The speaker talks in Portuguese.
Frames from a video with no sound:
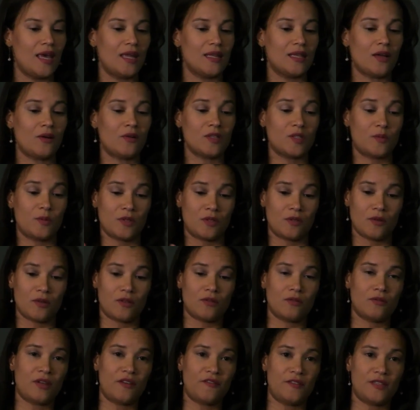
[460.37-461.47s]
Então, as pessoas
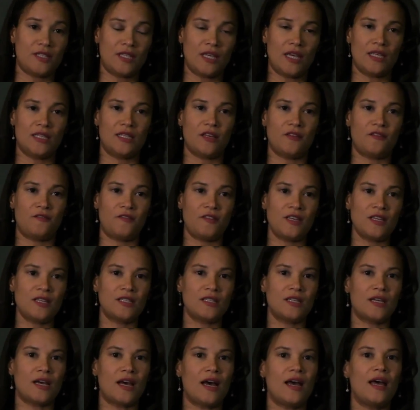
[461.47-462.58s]
com deficiência
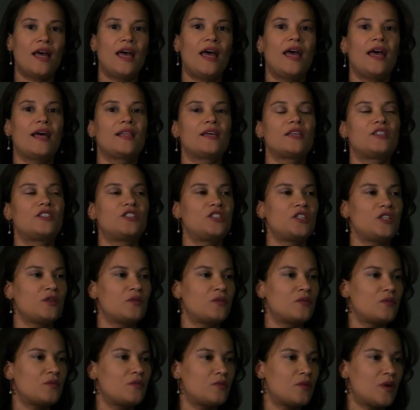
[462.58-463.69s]
física, elas
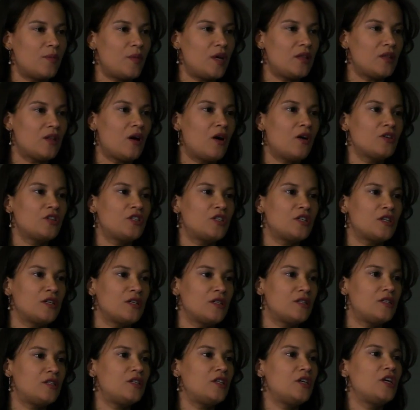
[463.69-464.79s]
tinham uma menor
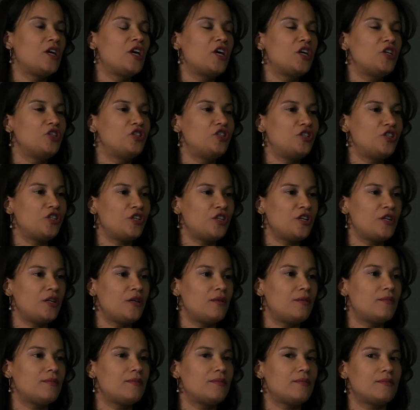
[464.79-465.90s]
chance
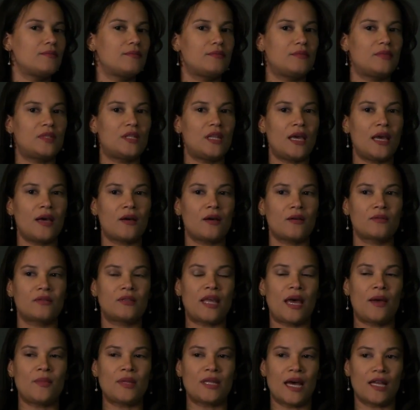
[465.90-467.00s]
de ter
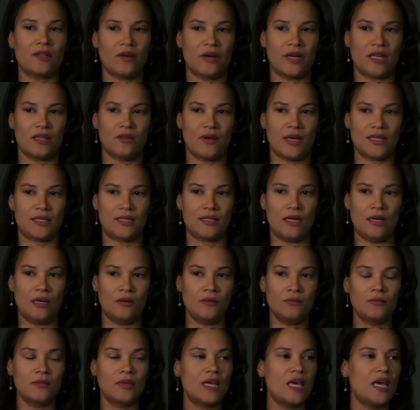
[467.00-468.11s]
terminado a
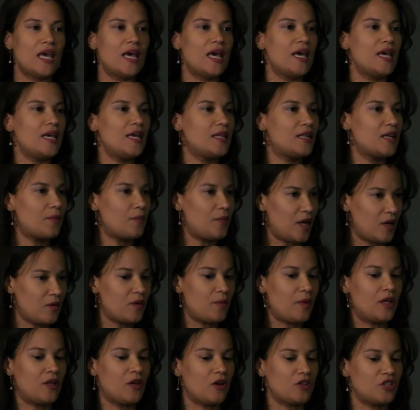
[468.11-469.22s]
graduação, e também uma
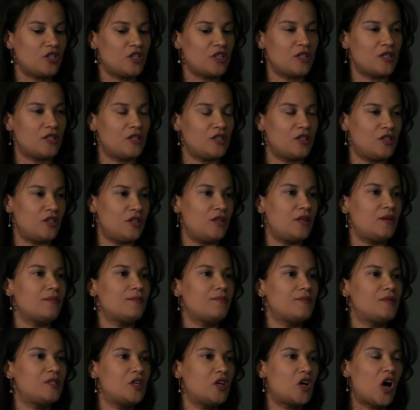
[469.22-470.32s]
menor chance de
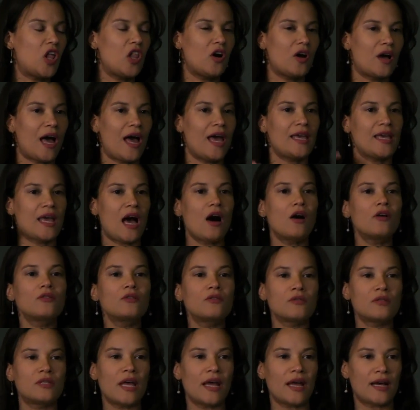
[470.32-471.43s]
se colocar em
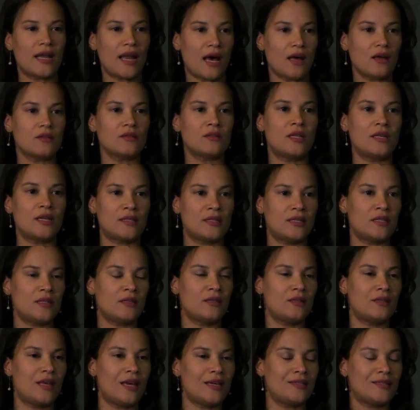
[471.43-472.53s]
altos degraus desse,
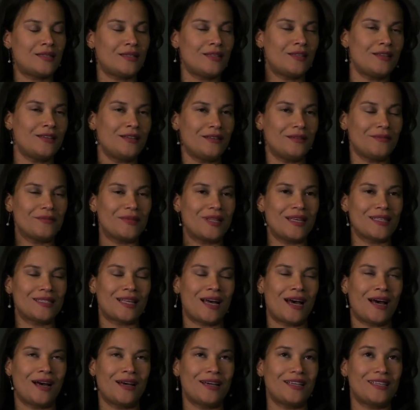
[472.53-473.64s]
desse,
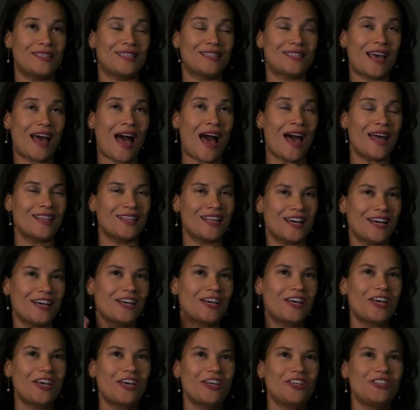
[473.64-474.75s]
dessa escada
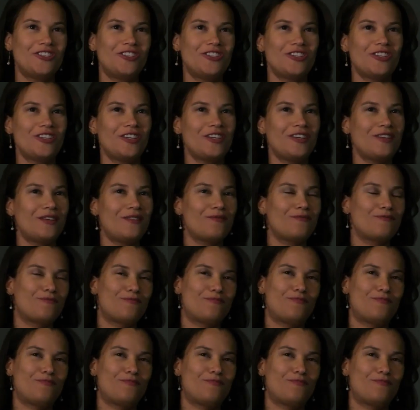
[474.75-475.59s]
de